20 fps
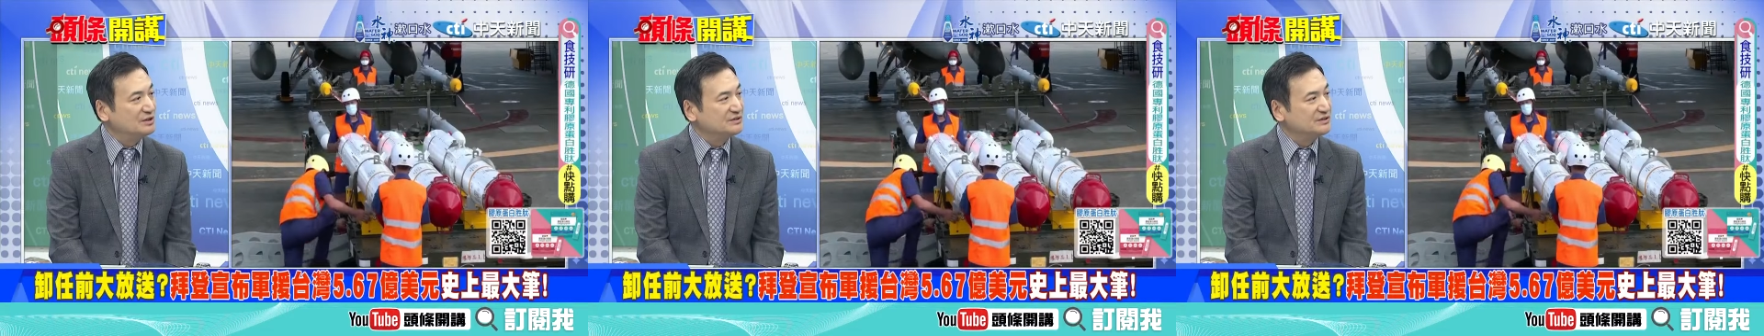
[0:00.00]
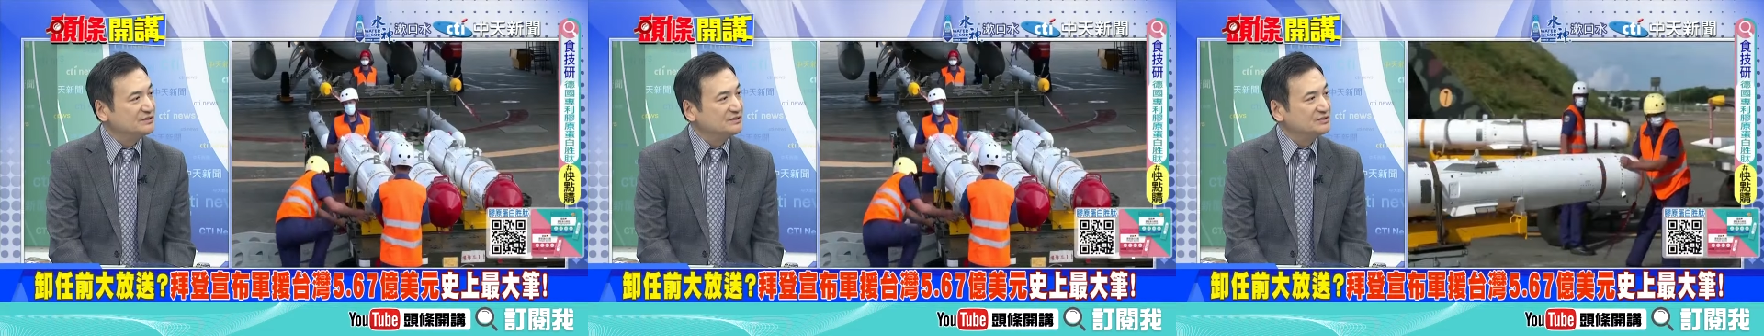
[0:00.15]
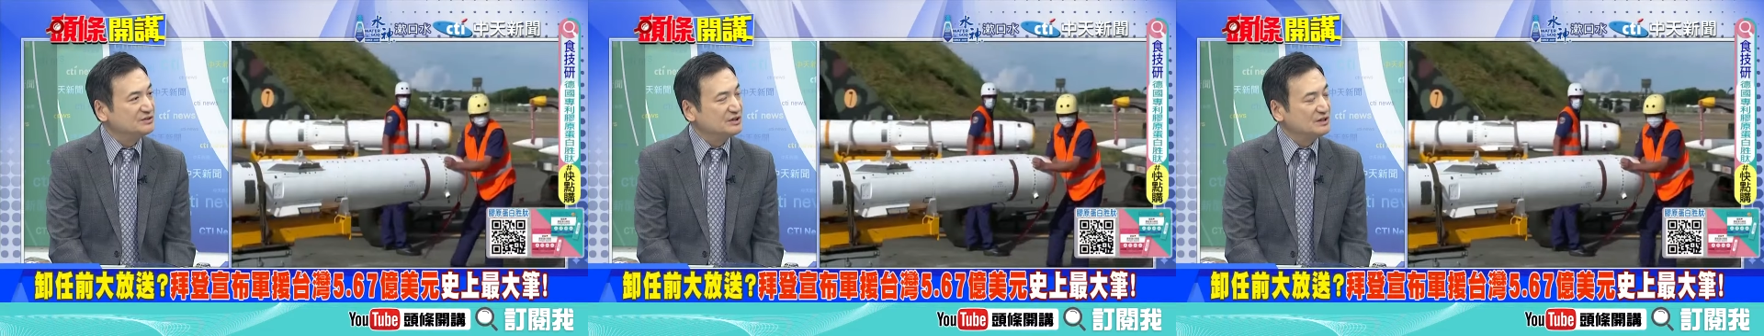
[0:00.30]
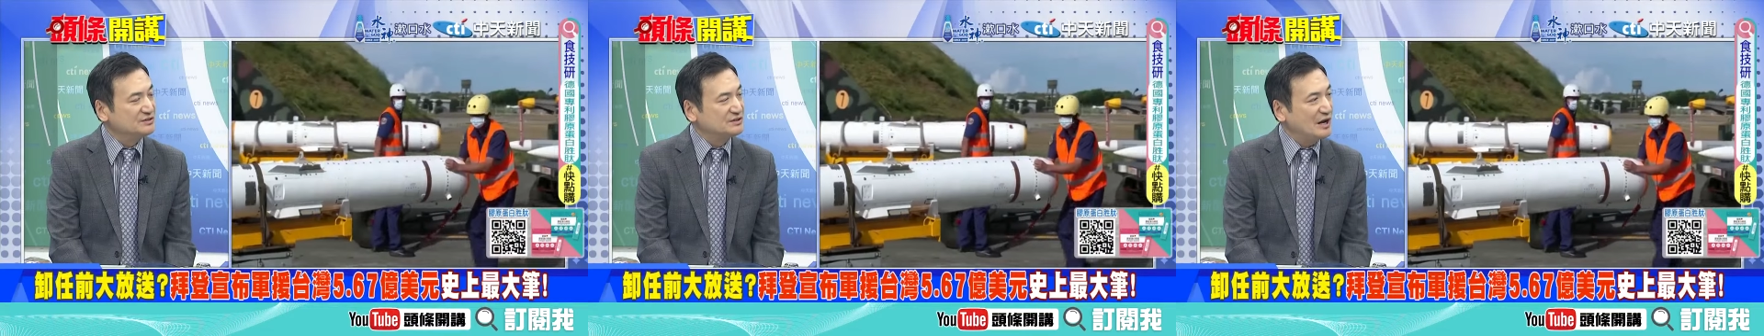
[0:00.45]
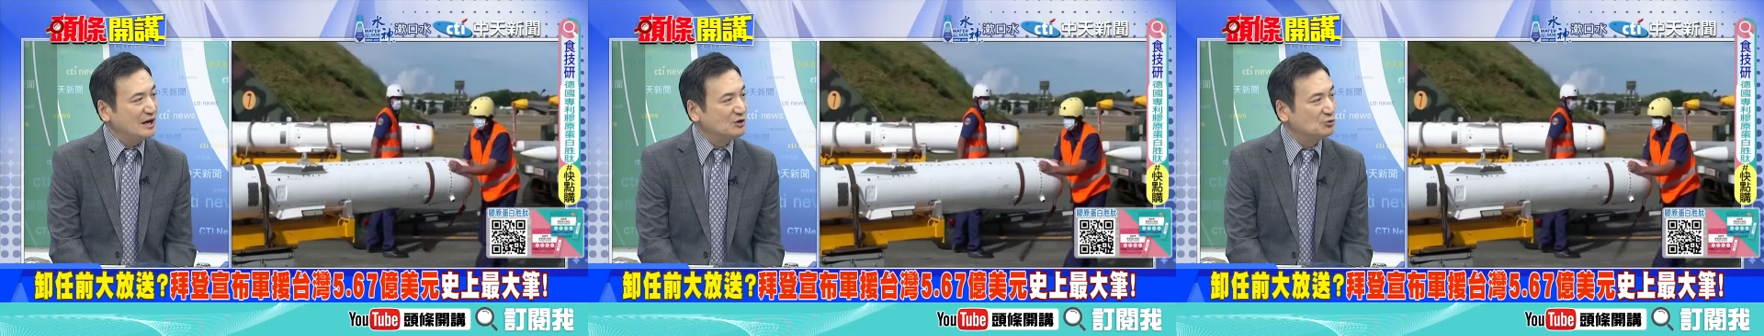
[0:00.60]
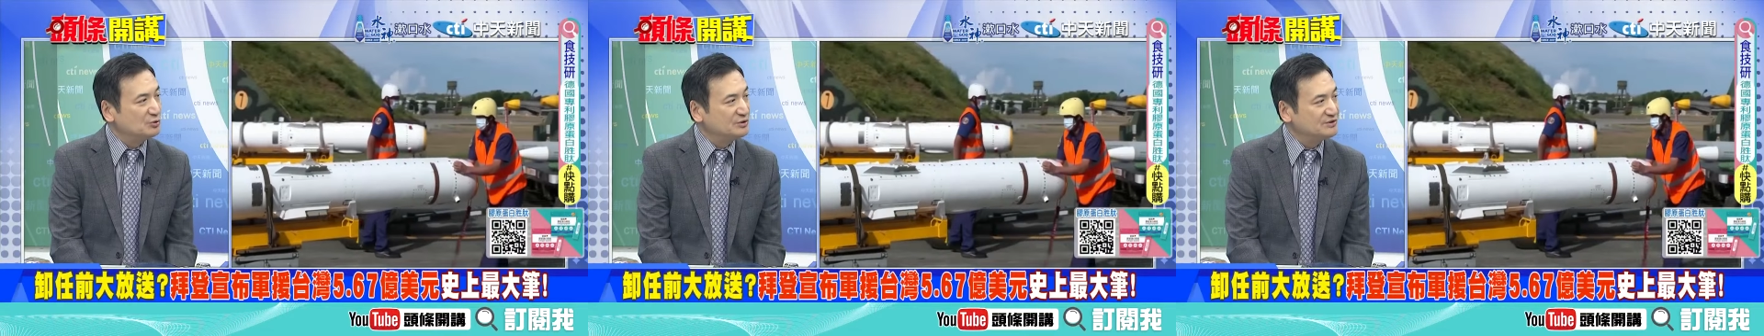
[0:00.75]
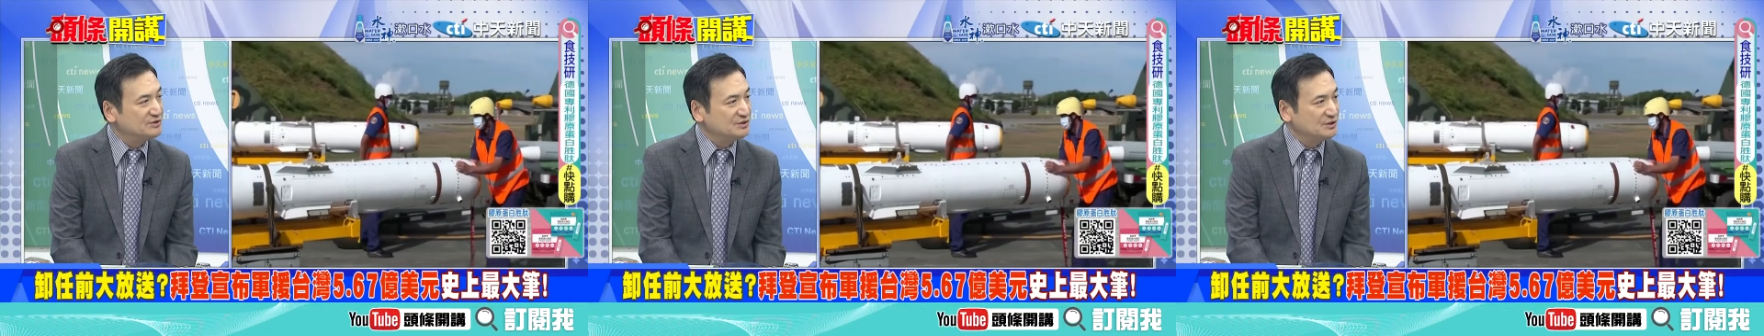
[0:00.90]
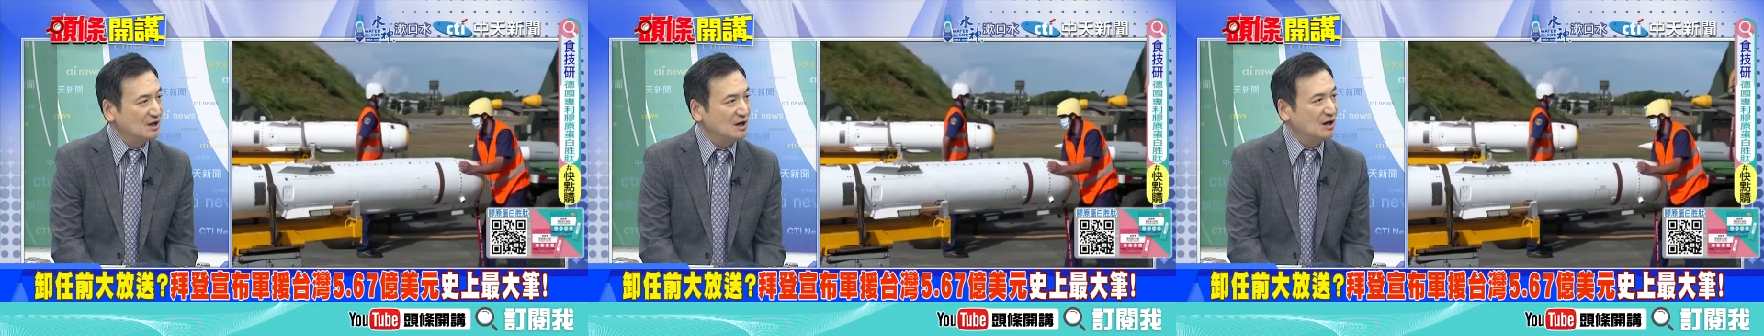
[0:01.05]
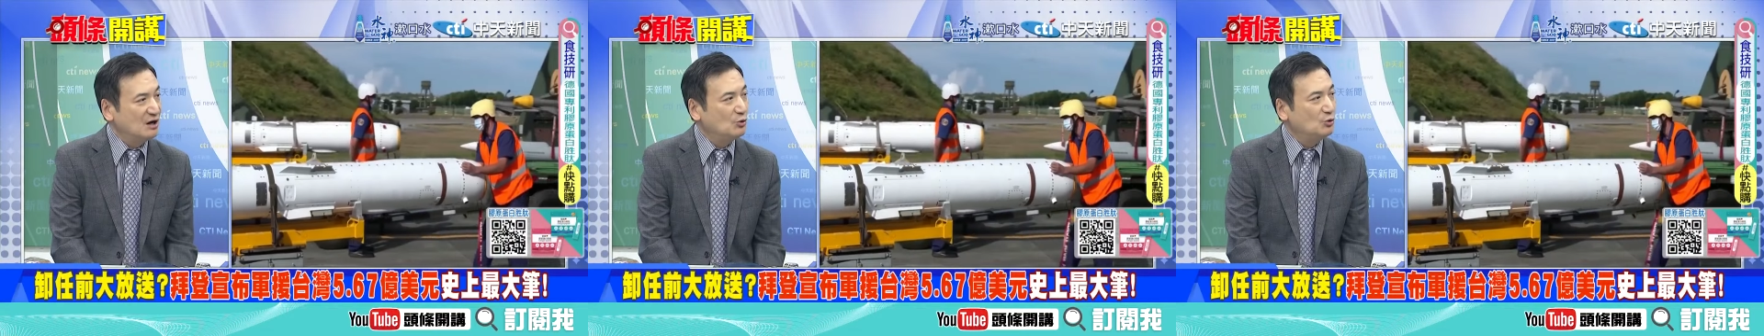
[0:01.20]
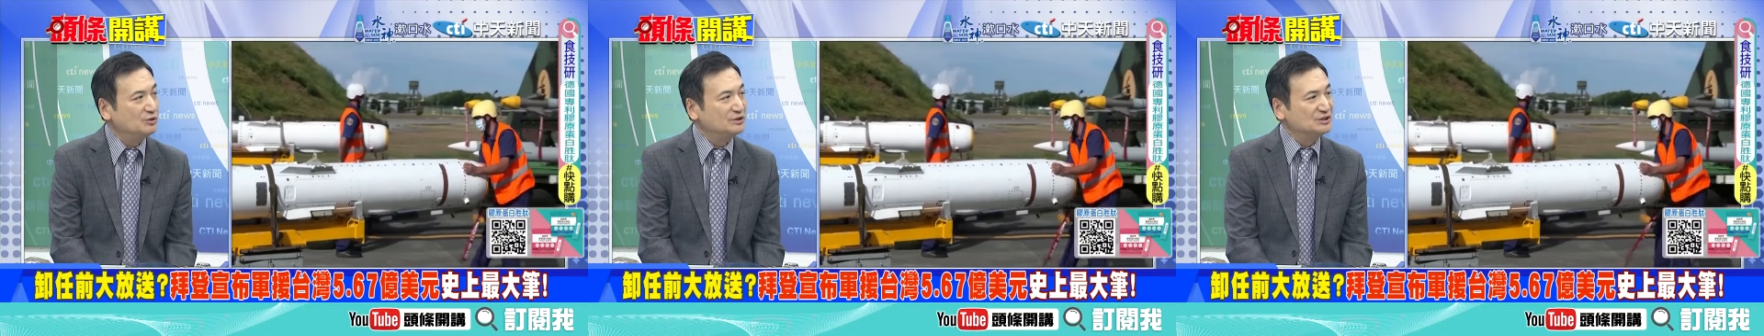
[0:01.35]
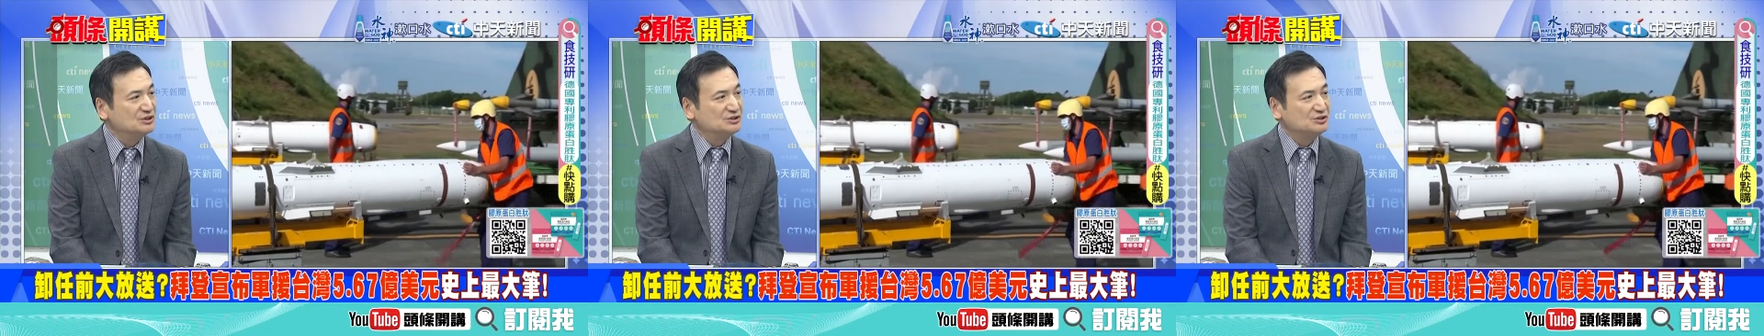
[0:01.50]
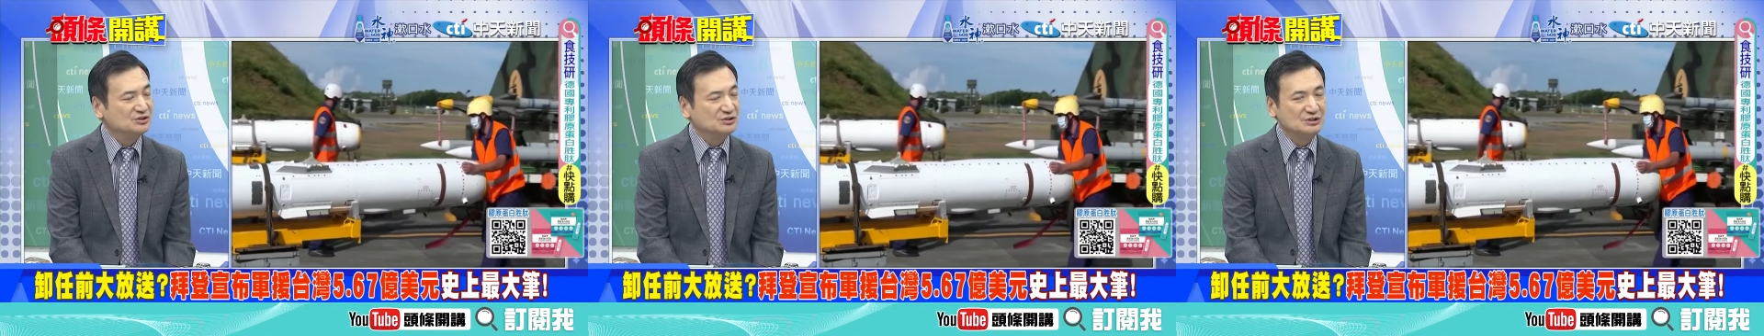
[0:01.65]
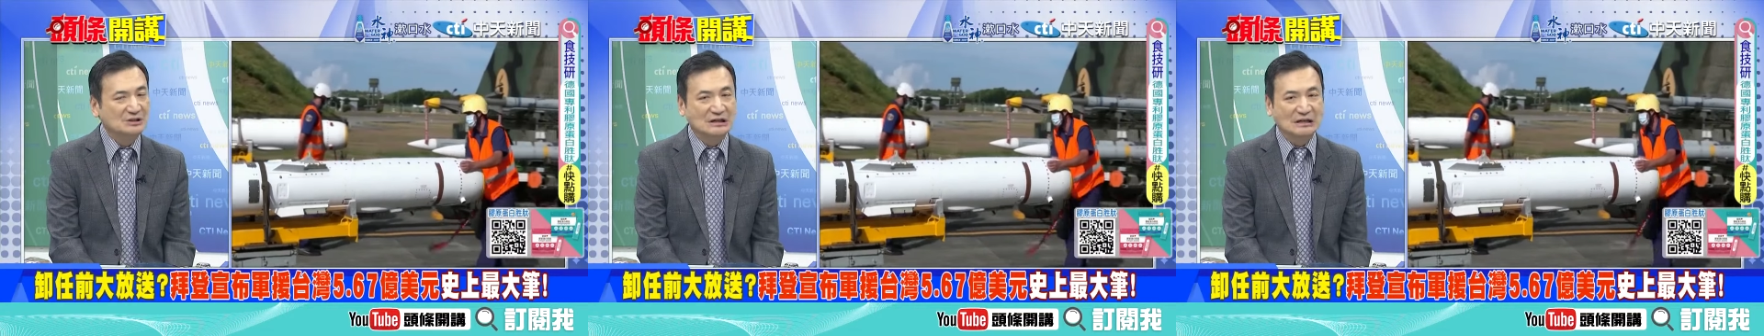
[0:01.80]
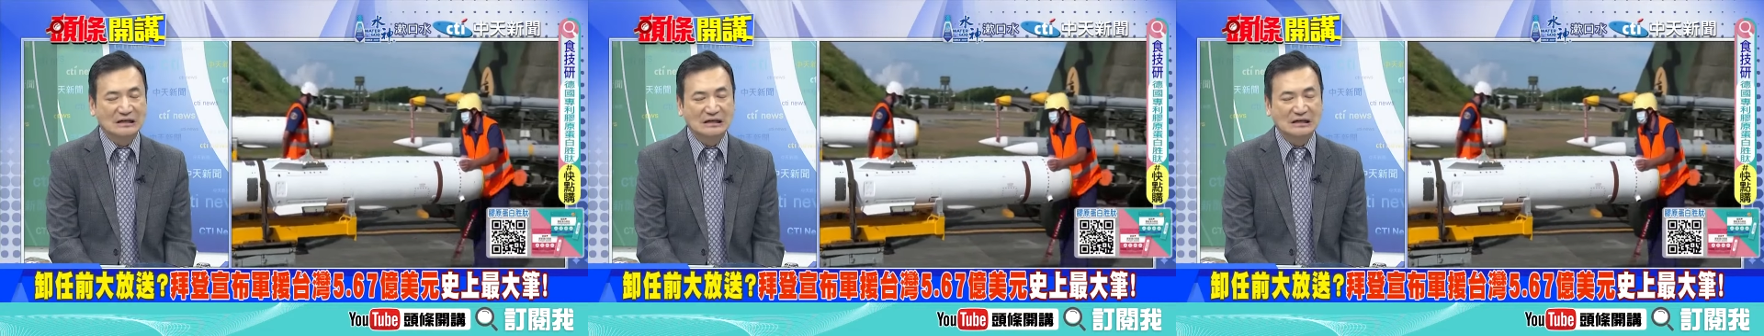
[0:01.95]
甚至像是爱国者啊，或者是